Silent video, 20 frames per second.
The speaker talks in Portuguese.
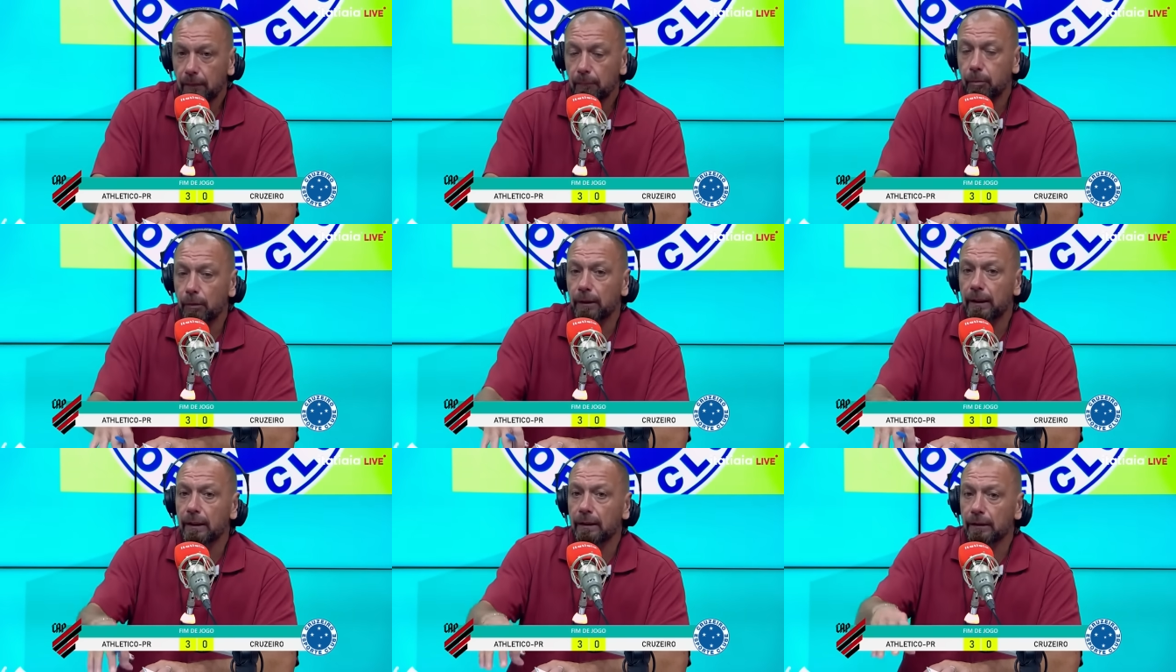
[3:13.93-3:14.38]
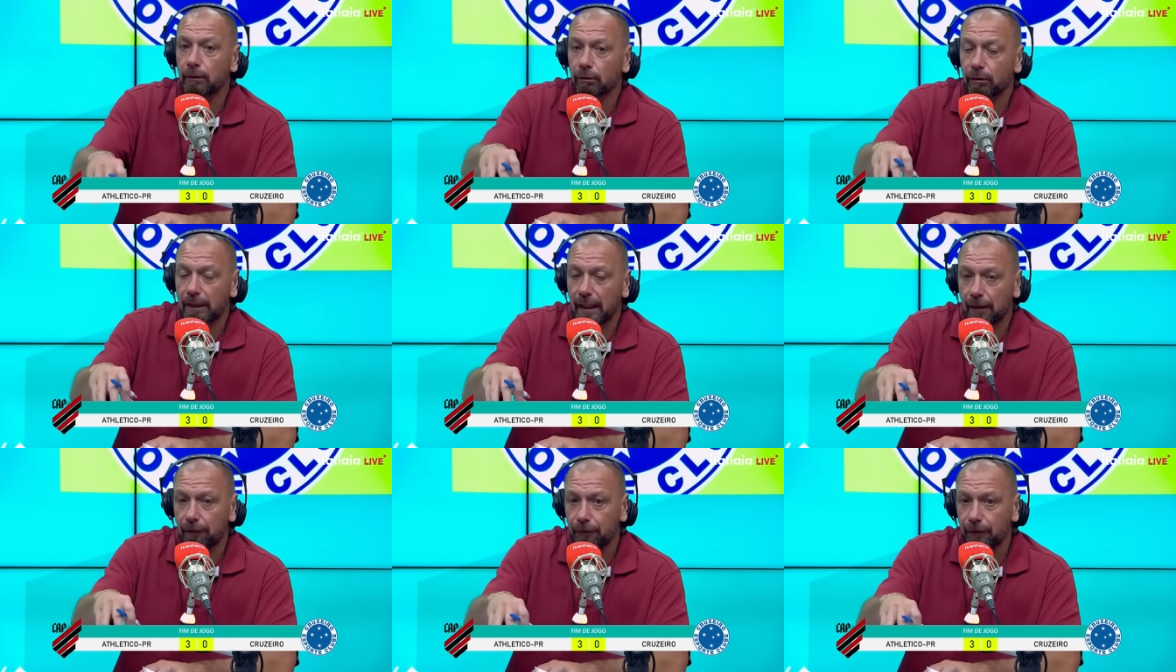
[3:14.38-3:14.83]
porque se
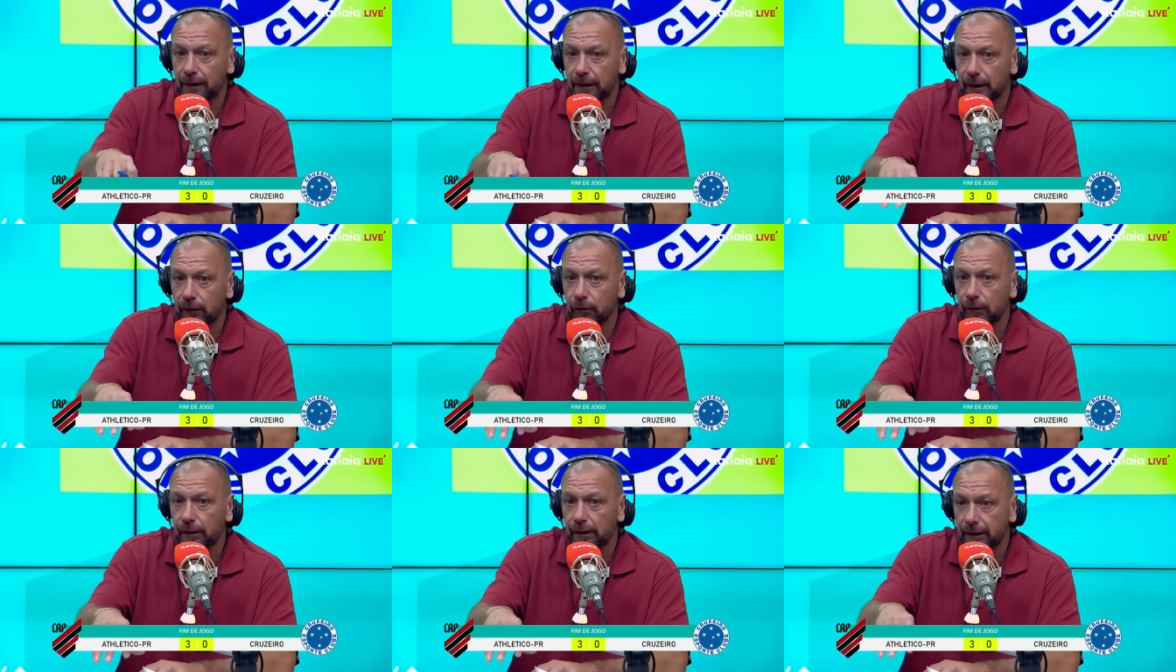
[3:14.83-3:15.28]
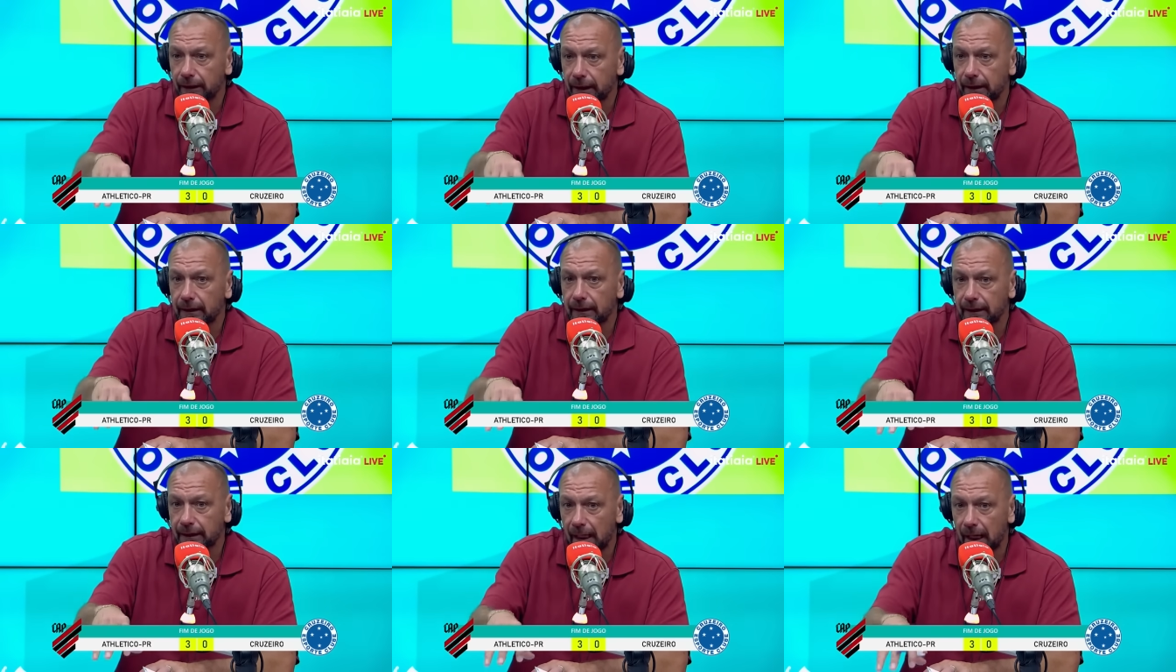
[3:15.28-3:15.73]
os caras fizerem do jeito que
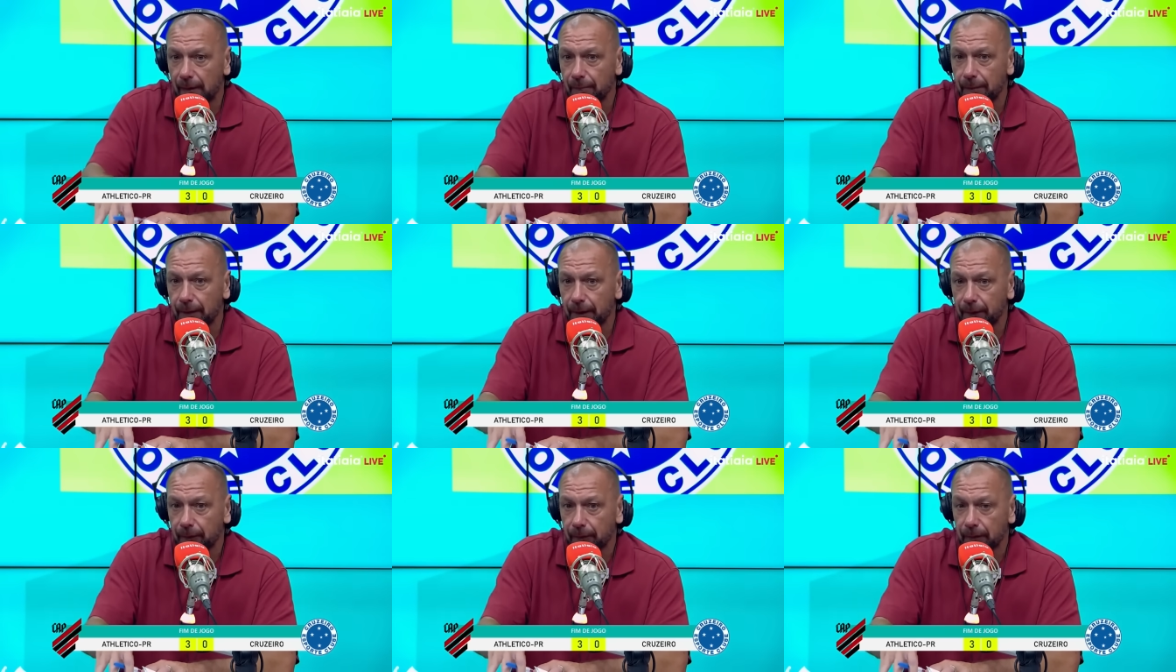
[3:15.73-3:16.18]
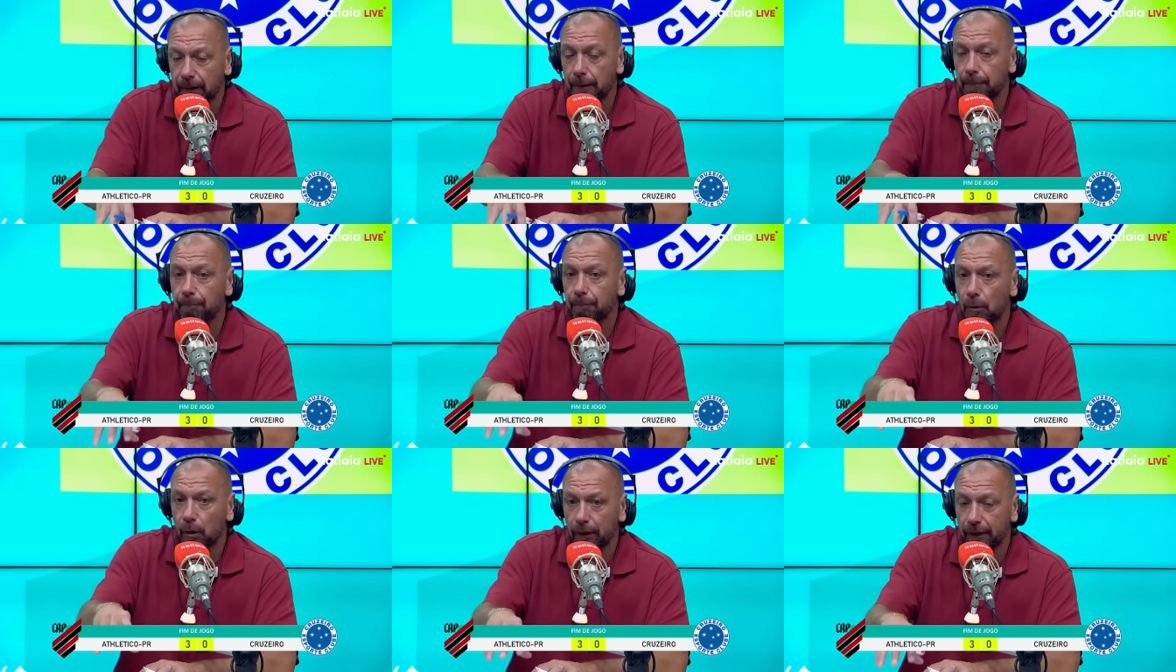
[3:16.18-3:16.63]
eles sabem
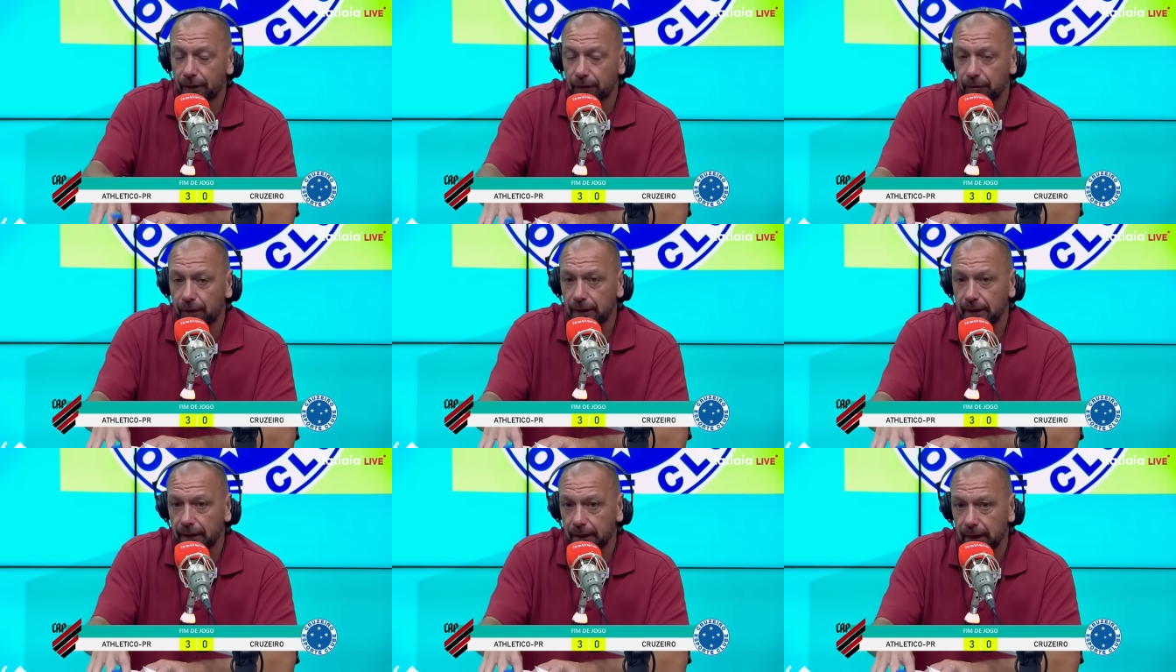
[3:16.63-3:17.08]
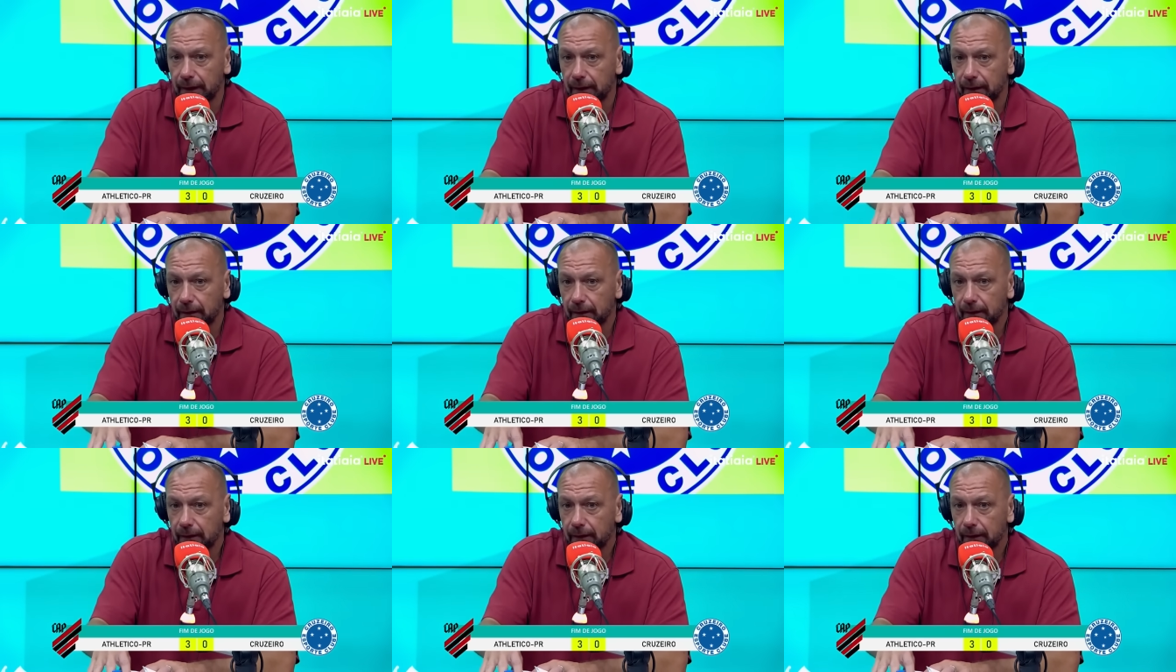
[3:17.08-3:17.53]
e podem fazer,